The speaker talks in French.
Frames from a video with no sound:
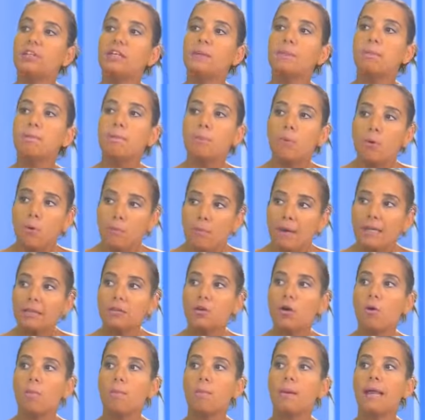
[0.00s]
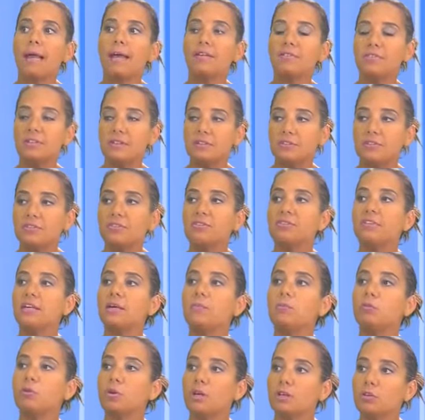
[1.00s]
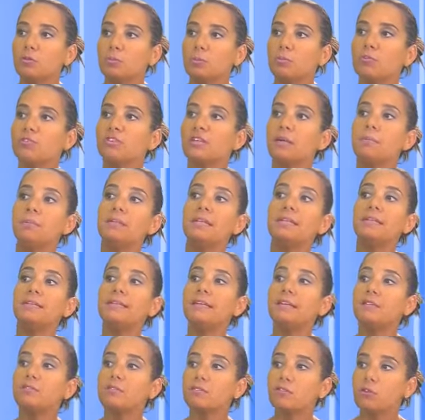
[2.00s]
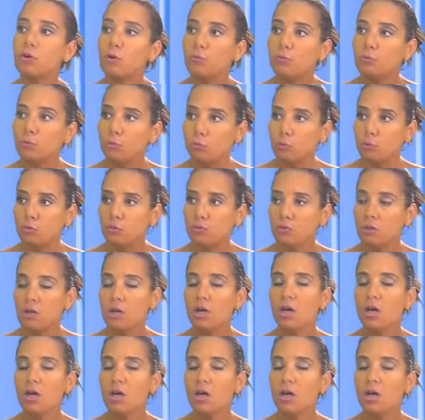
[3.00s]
qui peut mettre en place des systèmes de responsabilité sans faute.